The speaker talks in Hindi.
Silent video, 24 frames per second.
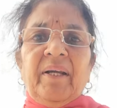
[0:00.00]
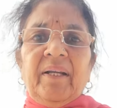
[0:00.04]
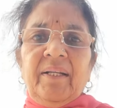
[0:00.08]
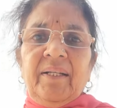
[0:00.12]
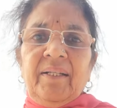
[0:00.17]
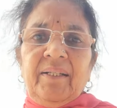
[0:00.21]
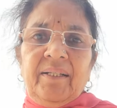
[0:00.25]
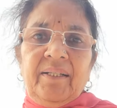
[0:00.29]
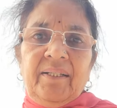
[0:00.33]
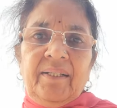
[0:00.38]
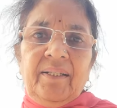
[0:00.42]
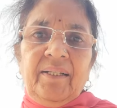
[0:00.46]

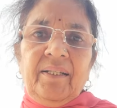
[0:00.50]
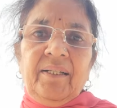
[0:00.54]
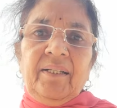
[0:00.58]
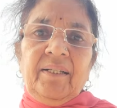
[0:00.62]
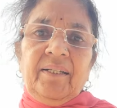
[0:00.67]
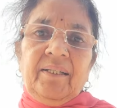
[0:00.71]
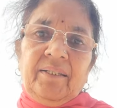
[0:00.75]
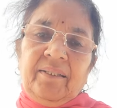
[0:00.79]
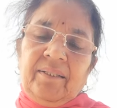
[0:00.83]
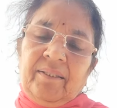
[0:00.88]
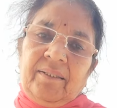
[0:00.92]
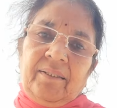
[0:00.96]

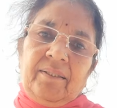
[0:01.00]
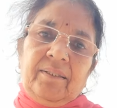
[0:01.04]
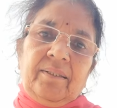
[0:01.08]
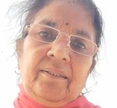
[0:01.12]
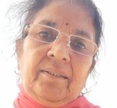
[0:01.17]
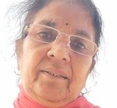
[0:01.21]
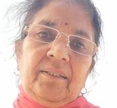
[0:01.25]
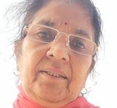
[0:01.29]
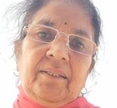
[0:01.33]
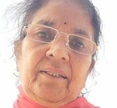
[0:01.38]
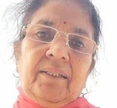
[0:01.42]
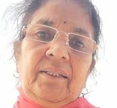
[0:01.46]

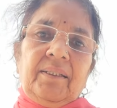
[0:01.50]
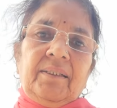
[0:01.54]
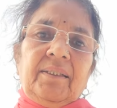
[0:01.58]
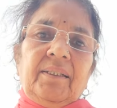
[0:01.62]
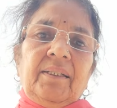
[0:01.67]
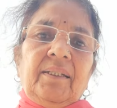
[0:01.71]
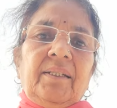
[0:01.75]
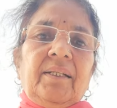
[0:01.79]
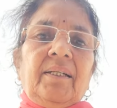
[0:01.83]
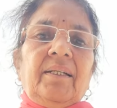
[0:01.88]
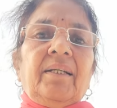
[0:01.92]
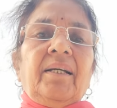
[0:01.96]
पहले
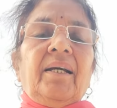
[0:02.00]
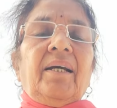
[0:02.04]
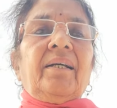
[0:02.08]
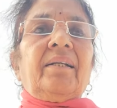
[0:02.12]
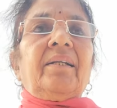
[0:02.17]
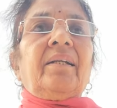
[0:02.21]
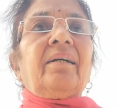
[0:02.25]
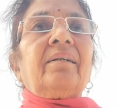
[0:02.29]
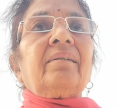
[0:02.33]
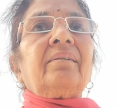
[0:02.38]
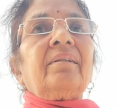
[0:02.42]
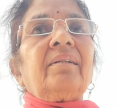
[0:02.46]
किसी के यहाँ
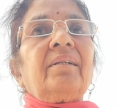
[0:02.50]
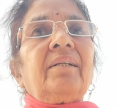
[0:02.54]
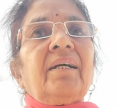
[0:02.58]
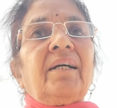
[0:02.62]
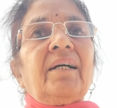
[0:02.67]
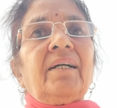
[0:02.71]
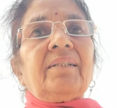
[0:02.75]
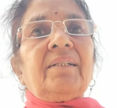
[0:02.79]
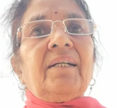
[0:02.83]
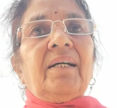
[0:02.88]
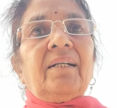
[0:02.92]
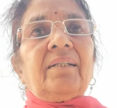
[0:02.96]
लग्न
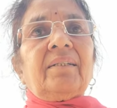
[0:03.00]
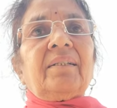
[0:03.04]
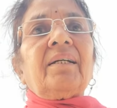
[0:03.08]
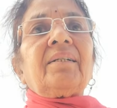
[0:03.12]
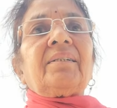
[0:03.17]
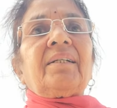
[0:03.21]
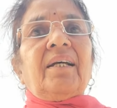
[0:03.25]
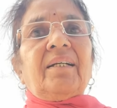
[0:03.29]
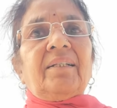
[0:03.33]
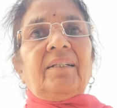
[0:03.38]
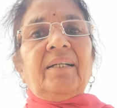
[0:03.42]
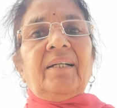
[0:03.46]
लिखा जा रहा था
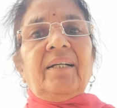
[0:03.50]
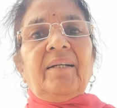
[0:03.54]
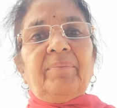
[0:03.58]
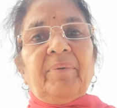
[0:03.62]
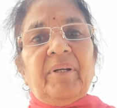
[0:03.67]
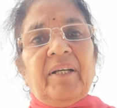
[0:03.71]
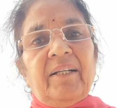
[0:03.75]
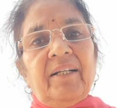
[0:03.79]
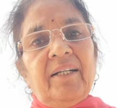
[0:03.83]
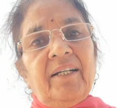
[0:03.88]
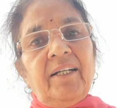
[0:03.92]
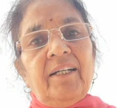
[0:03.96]
शादी के
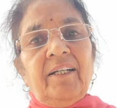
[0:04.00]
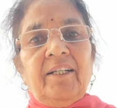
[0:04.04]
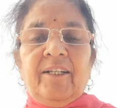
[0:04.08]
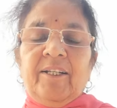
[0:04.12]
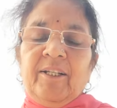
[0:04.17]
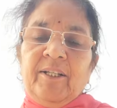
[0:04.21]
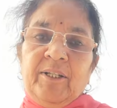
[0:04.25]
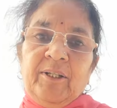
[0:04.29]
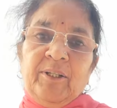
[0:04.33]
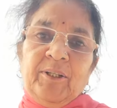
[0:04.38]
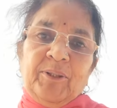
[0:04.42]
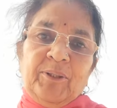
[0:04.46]
पहले
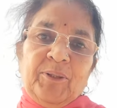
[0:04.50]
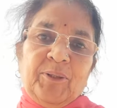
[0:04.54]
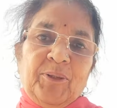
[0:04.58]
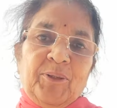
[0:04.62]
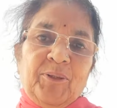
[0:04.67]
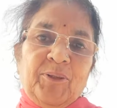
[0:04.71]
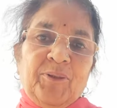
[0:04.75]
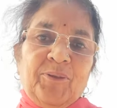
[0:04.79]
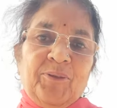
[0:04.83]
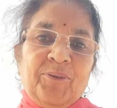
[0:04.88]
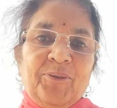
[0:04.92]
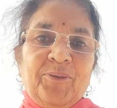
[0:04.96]

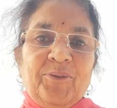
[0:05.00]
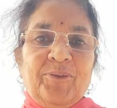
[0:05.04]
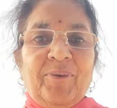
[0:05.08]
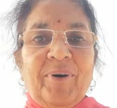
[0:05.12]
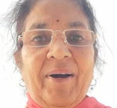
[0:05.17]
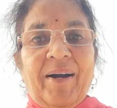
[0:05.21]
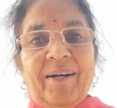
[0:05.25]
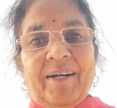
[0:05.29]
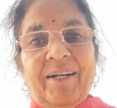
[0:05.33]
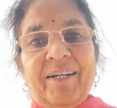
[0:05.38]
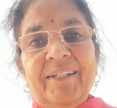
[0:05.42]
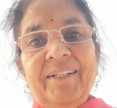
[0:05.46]
तो
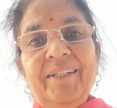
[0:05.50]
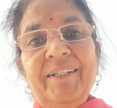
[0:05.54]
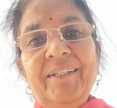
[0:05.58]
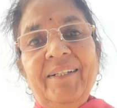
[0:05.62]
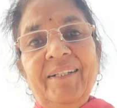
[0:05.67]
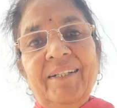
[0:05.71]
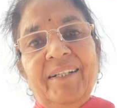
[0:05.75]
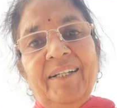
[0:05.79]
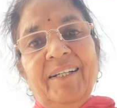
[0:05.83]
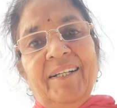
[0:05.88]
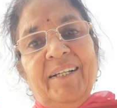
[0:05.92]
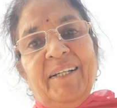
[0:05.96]
वहाँ गई
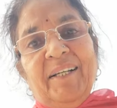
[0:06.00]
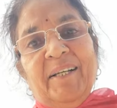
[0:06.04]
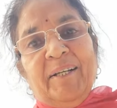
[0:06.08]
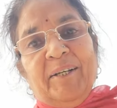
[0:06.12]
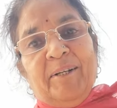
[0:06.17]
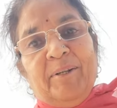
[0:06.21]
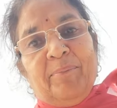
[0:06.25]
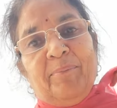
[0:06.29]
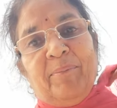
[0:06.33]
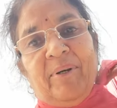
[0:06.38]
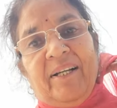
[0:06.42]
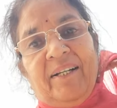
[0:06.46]

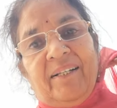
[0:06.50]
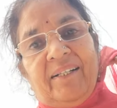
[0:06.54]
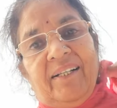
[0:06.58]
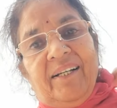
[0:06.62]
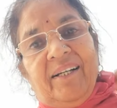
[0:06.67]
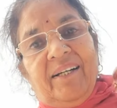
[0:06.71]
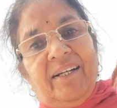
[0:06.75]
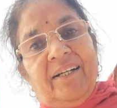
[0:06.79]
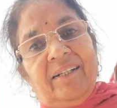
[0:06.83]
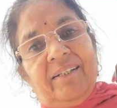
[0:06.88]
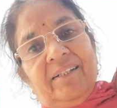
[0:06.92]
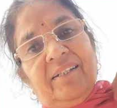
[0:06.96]
मैंने
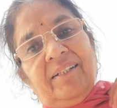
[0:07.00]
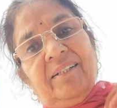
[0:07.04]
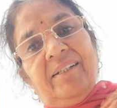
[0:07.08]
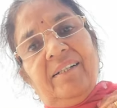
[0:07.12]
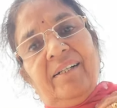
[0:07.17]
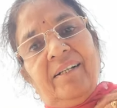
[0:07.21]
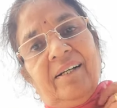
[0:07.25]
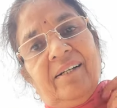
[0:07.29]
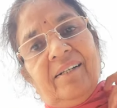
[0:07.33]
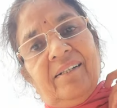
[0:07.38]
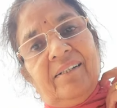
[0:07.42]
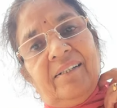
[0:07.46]
देखा कि
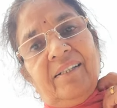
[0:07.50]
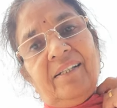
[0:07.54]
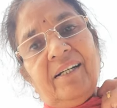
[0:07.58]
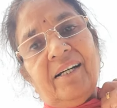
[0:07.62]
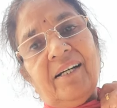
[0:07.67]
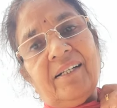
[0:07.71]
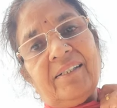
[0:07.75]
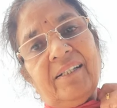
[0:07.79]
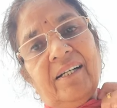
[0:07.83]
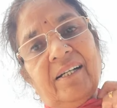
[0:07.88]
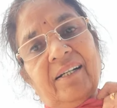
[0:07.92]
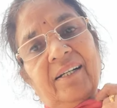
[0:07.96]
लगन
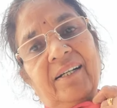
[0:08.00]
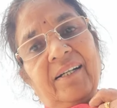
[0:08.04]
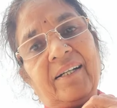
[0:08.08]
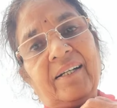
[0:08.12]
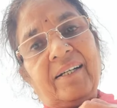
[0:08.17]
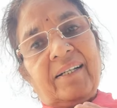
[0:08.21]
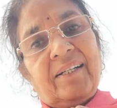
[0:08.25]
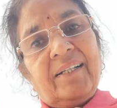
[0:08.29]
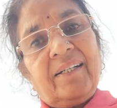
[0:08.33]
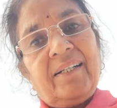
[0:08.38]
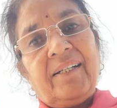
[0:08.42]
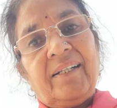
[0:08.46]
लिखा जा रहा
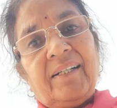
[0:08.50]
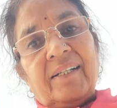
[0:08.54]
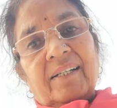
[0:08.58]
है